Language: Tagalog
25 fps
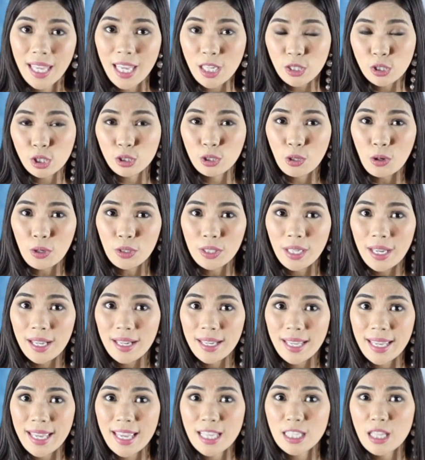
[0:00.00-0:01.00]
cake
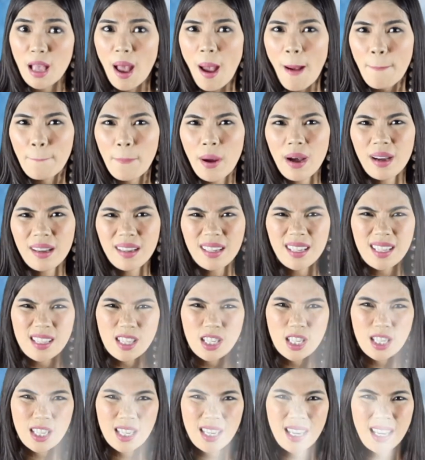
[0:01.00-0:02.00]
tutorial is
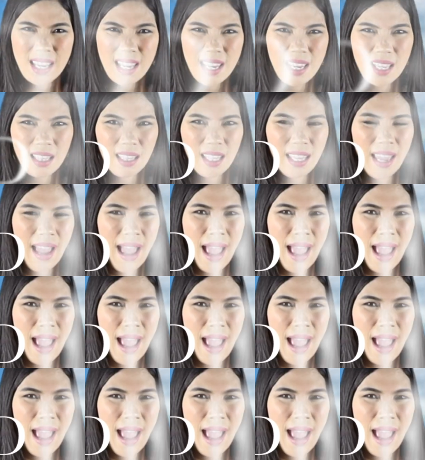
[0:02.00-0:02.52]
pang-rich oh. kid.